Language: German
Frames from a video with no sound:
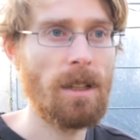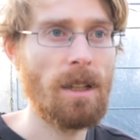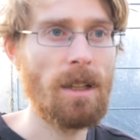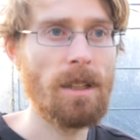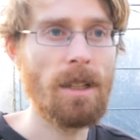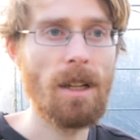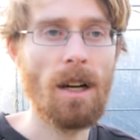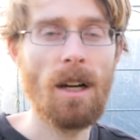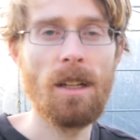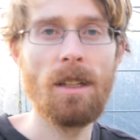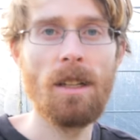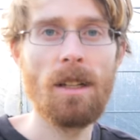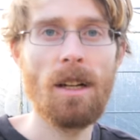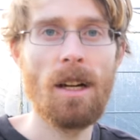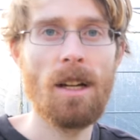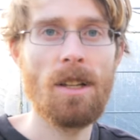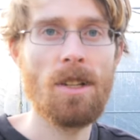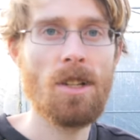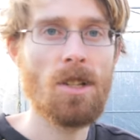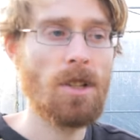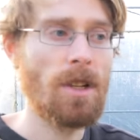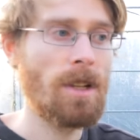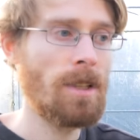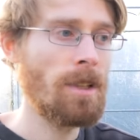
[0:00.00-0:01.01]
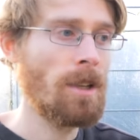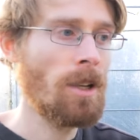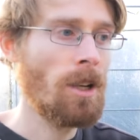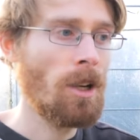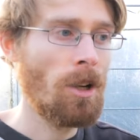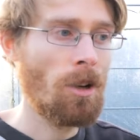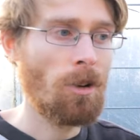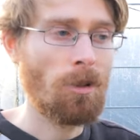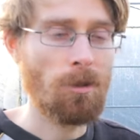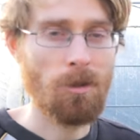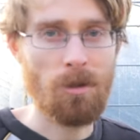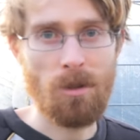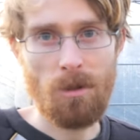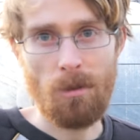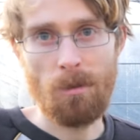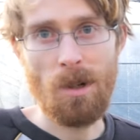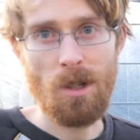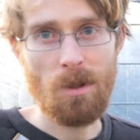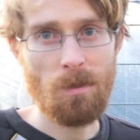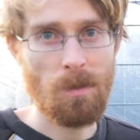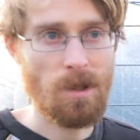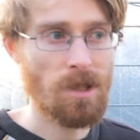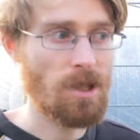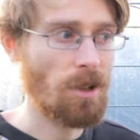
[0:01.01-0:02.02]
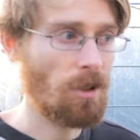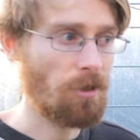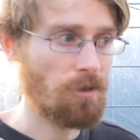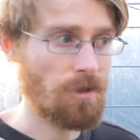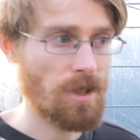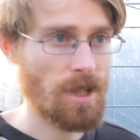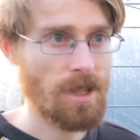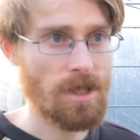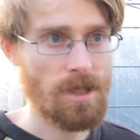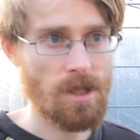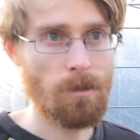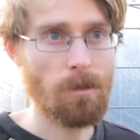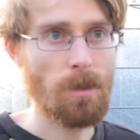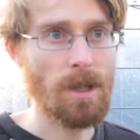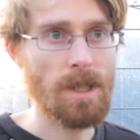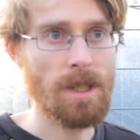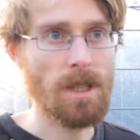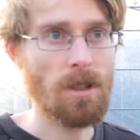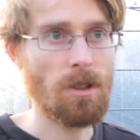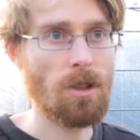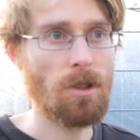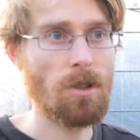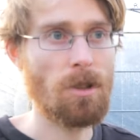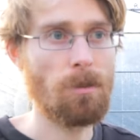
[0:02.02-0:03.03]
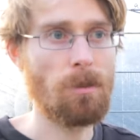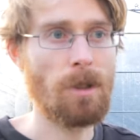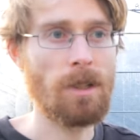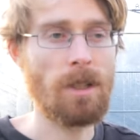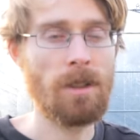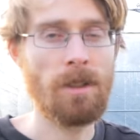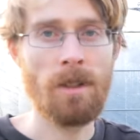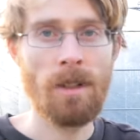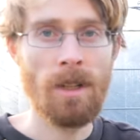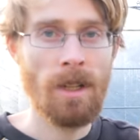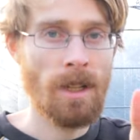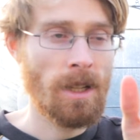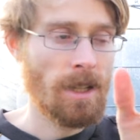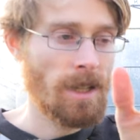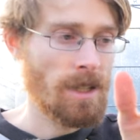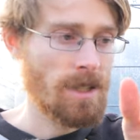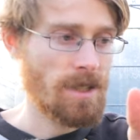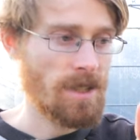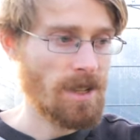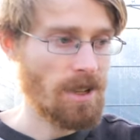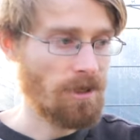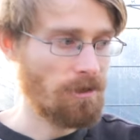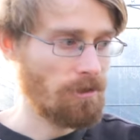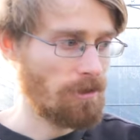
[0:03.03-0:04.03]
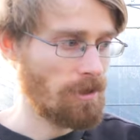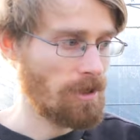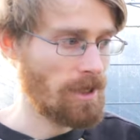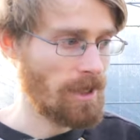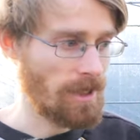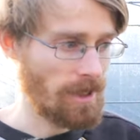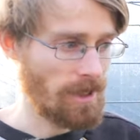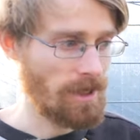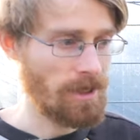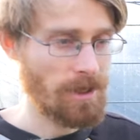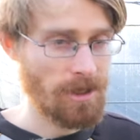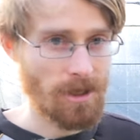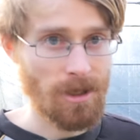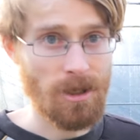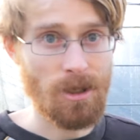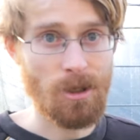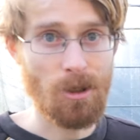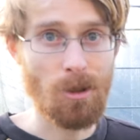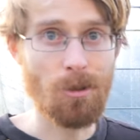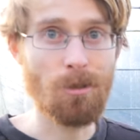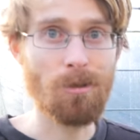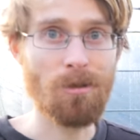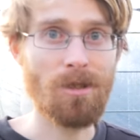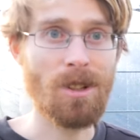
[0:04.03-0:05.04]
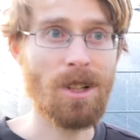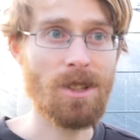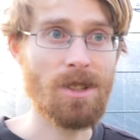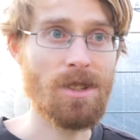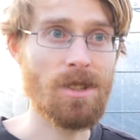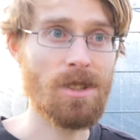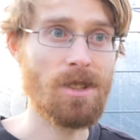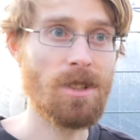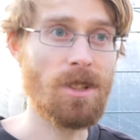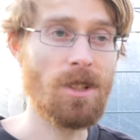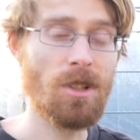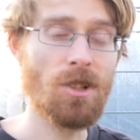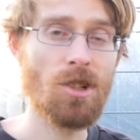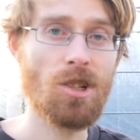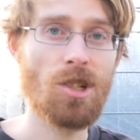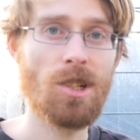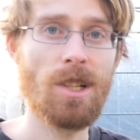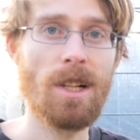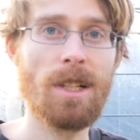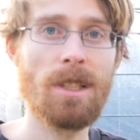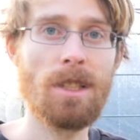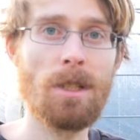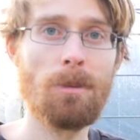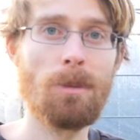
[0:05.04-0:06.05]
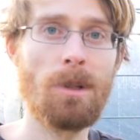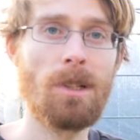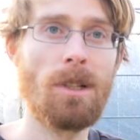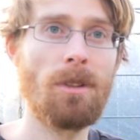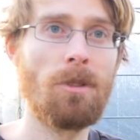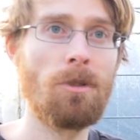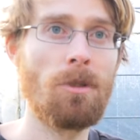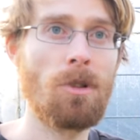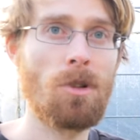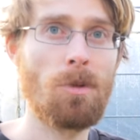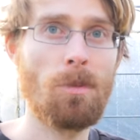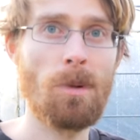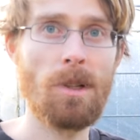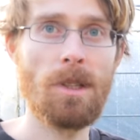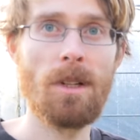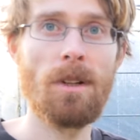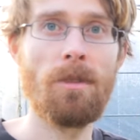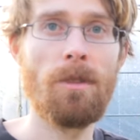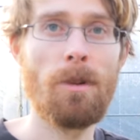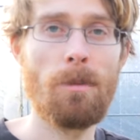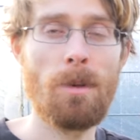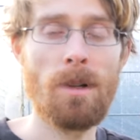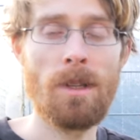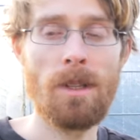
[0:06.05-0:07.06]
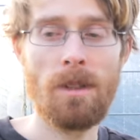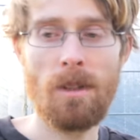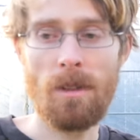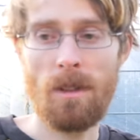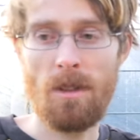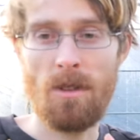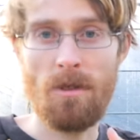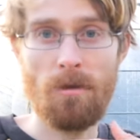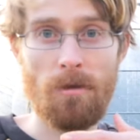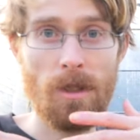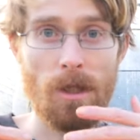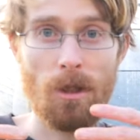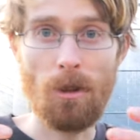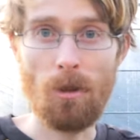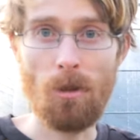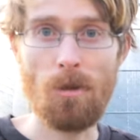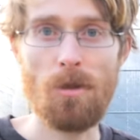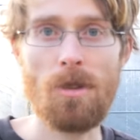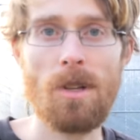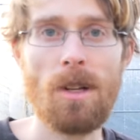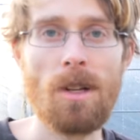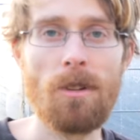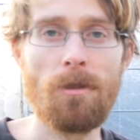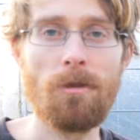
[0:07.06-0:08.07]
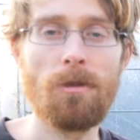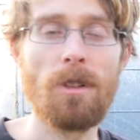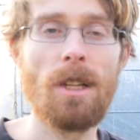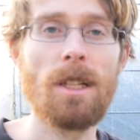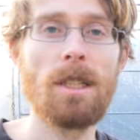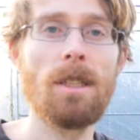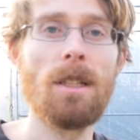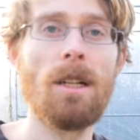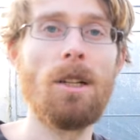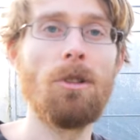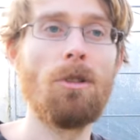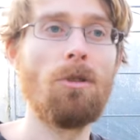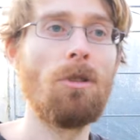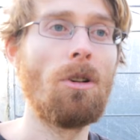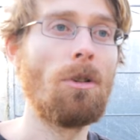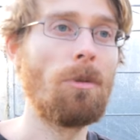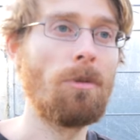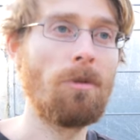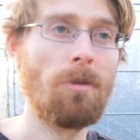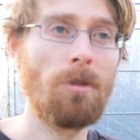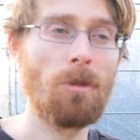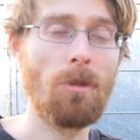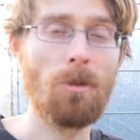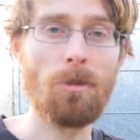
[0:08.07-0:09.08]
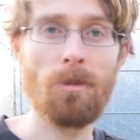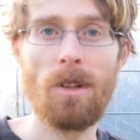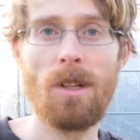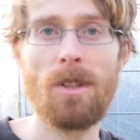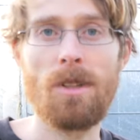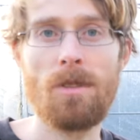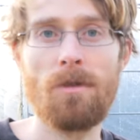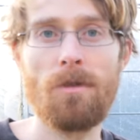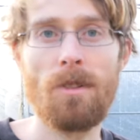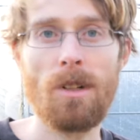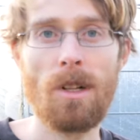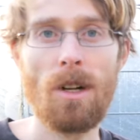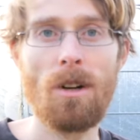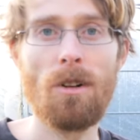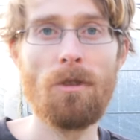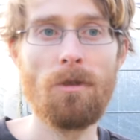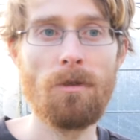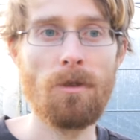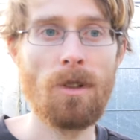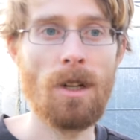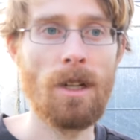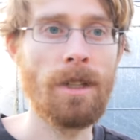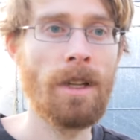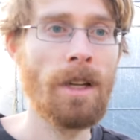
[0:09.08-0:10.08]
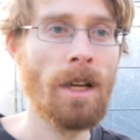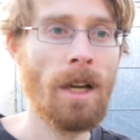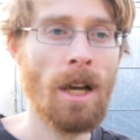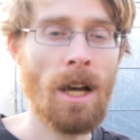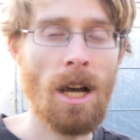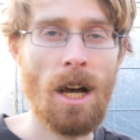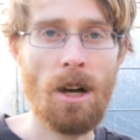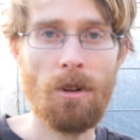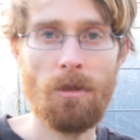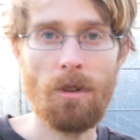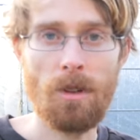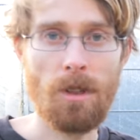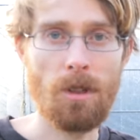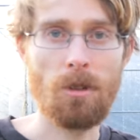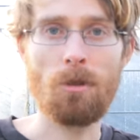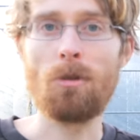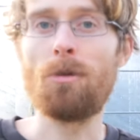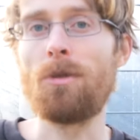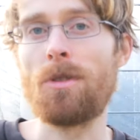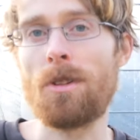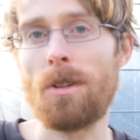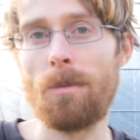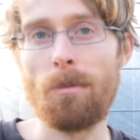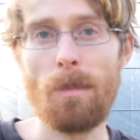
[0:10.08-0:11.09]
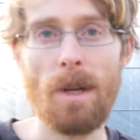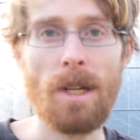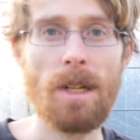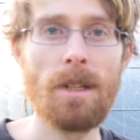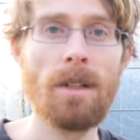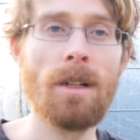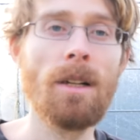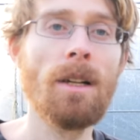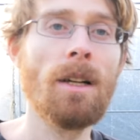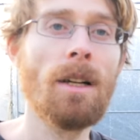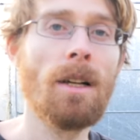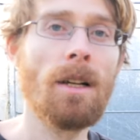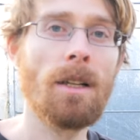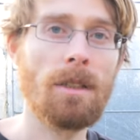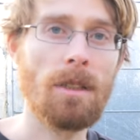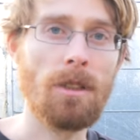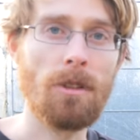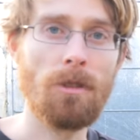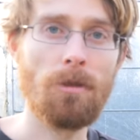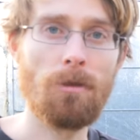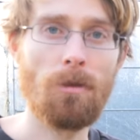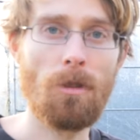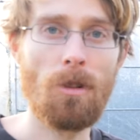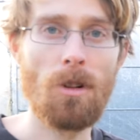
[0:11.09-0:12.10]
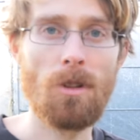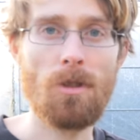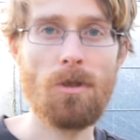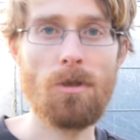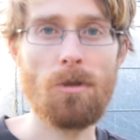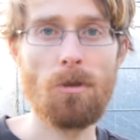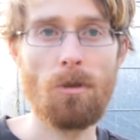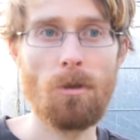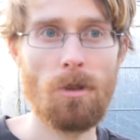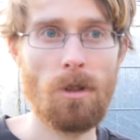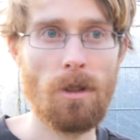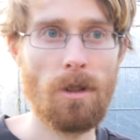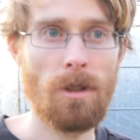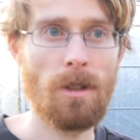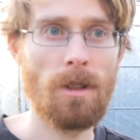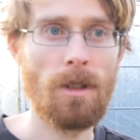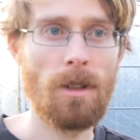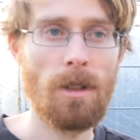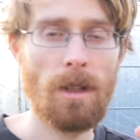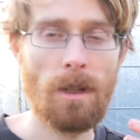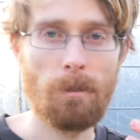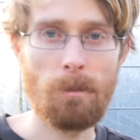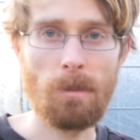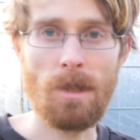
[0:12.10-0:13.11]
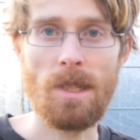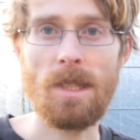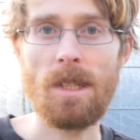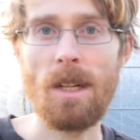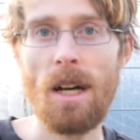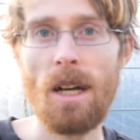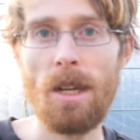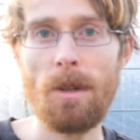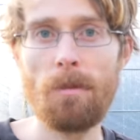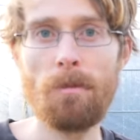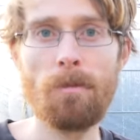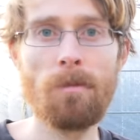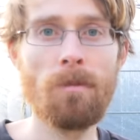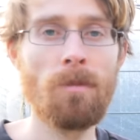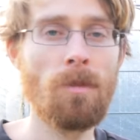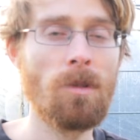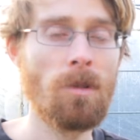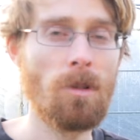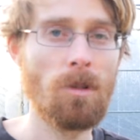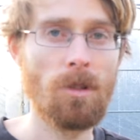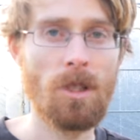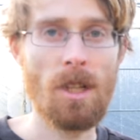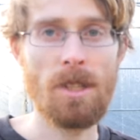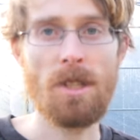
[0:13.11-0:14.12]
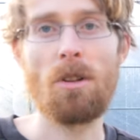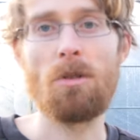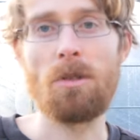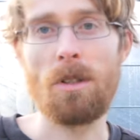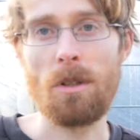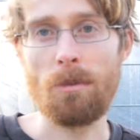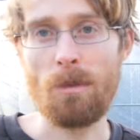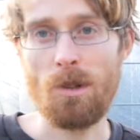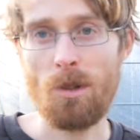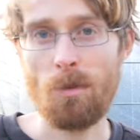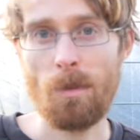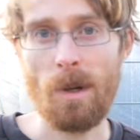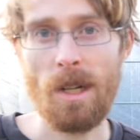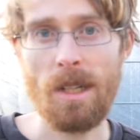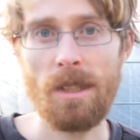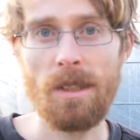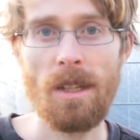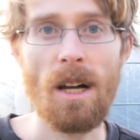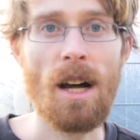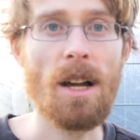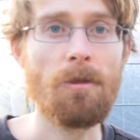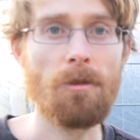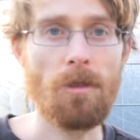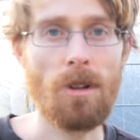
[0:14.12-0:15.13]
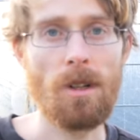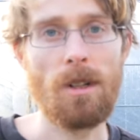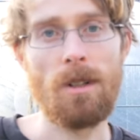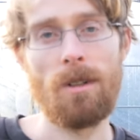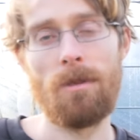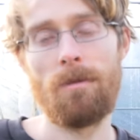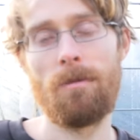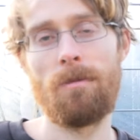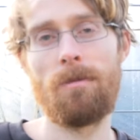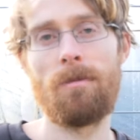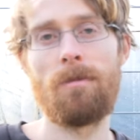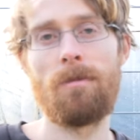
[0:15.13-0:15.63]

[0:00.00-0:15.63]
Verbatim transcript: Regale reinstellen und zum Beispiel hier auf 16 Meter könnte man dann sehr viele Jungpflanzen hinstellen, die man dann später, wenn man eine viel größere Fläche hat oder auf Jungpflanzen verkaufen kann, einfach eine große Menge, die Voranzucht äh, betreiben und hat auch dementsprechend einfacher.